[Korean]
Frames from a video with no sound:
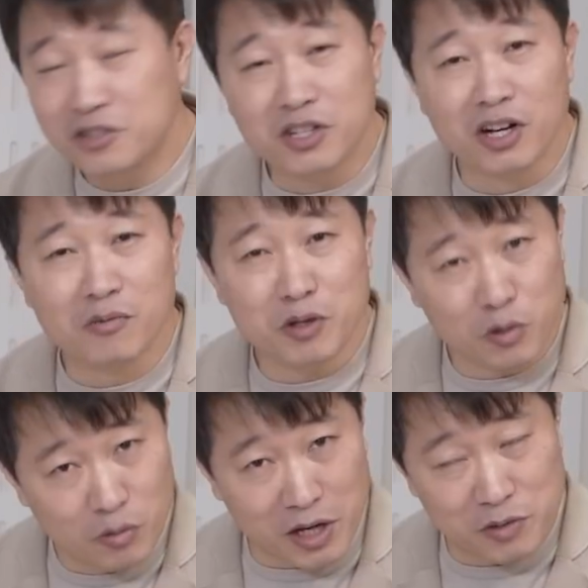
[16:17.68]
저음이
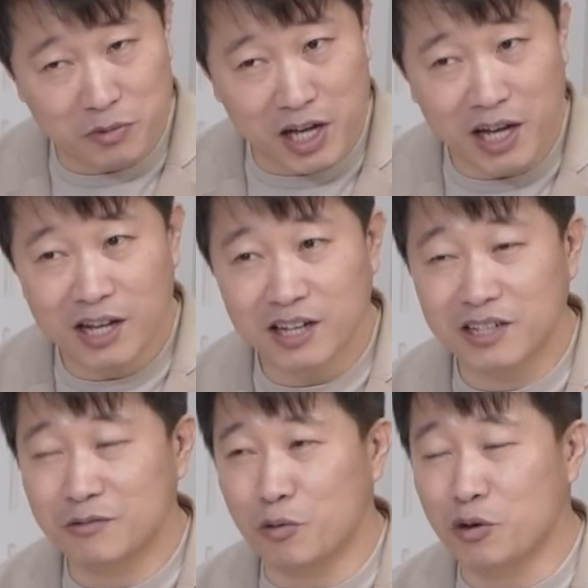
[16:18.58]
조금 아쉽다?
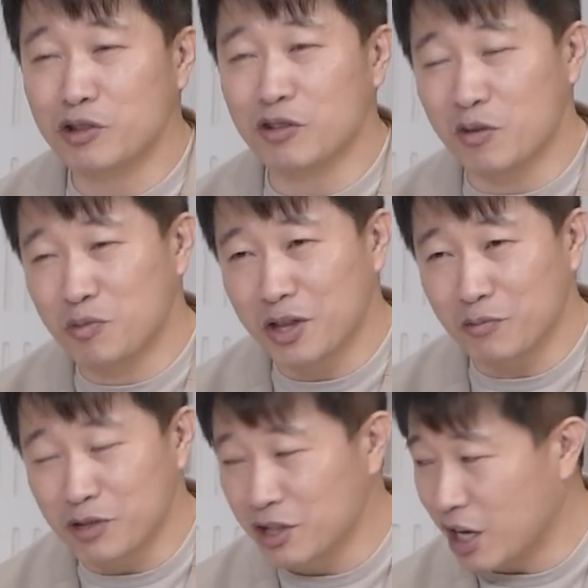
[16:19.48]
그럼 올인원 앰프에다
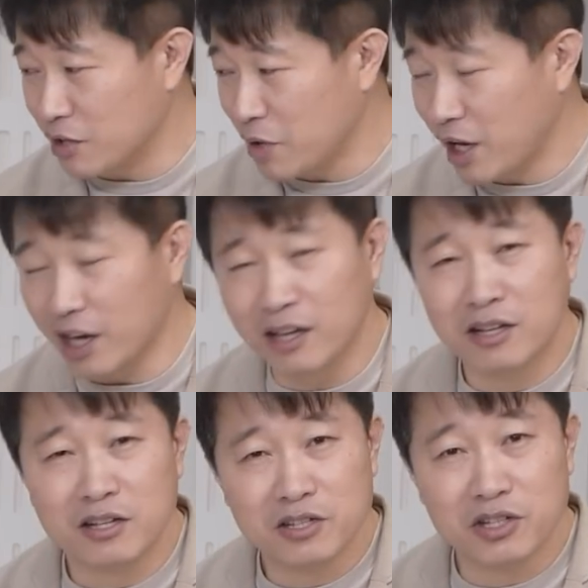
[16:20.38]
물린 다음에
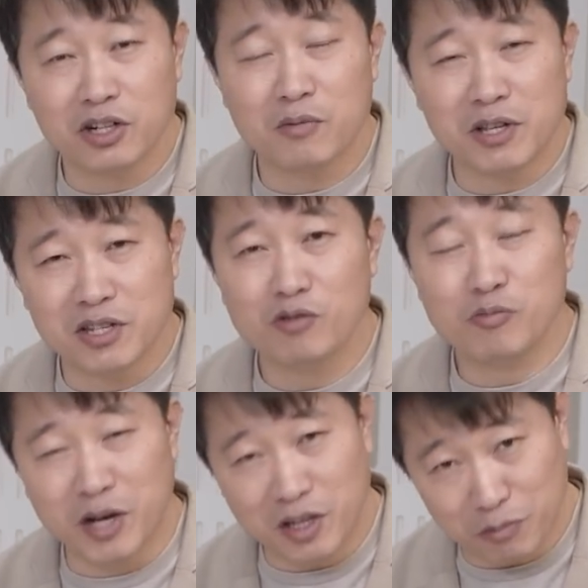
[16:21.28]
저렴한
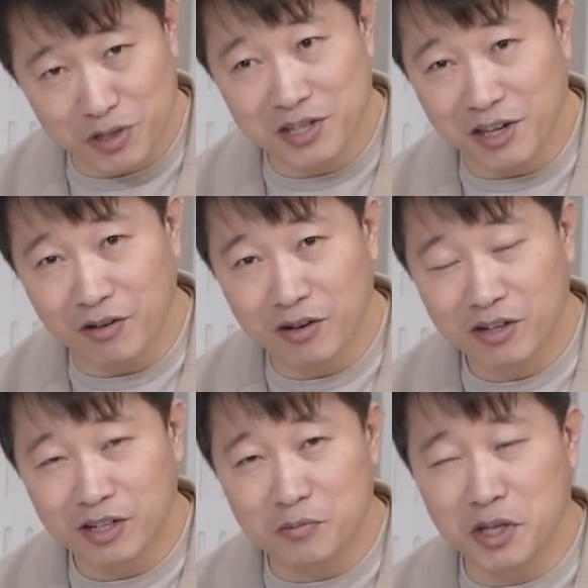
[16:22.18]
서브우퍼 하나 붙이세요.
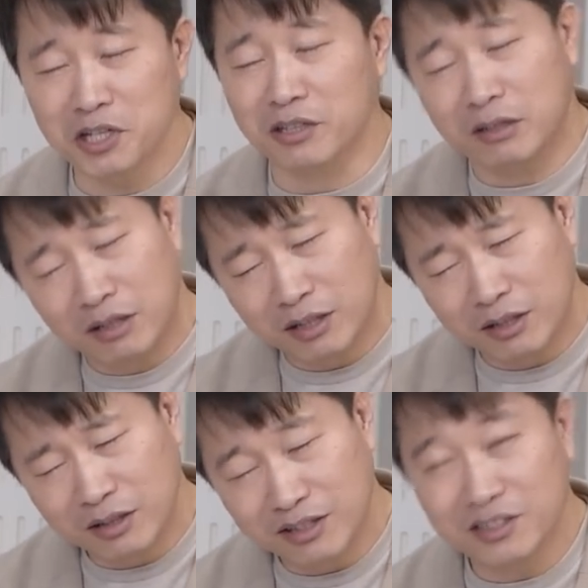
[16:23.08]
그러면은
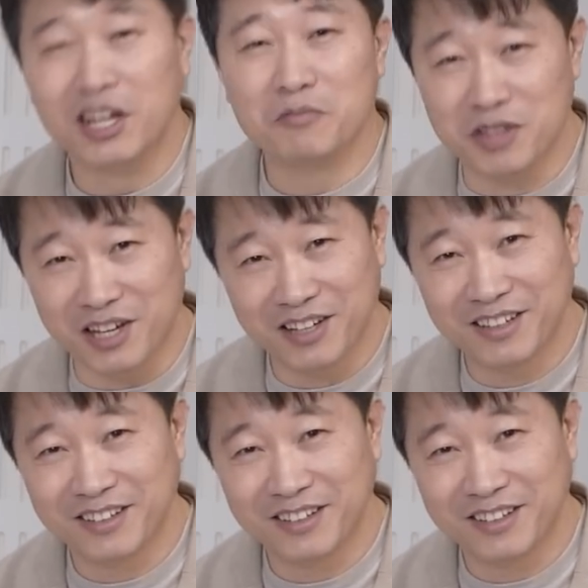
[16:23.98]
끝납니다.